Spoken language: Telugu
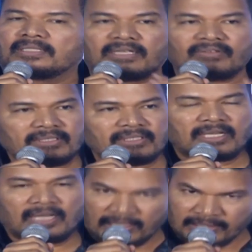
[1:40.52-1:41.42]
తర్వాత
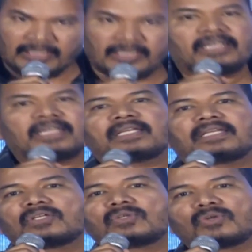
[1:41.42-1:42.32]
అందరినీ
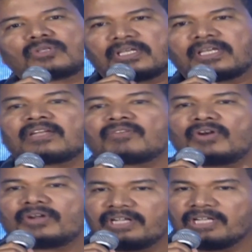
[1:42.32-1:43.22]
ఇంకొకసారి
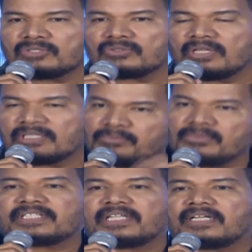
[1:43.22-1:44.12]
ఫార్టీ డేస్కు
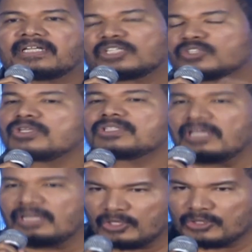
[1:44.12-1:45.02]
అసెంబ్ల్ చేయాలంటే అది కూడా
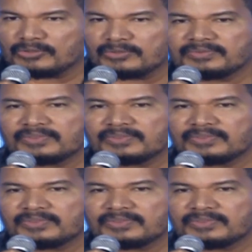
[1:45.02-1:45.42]
చాలా కష్టం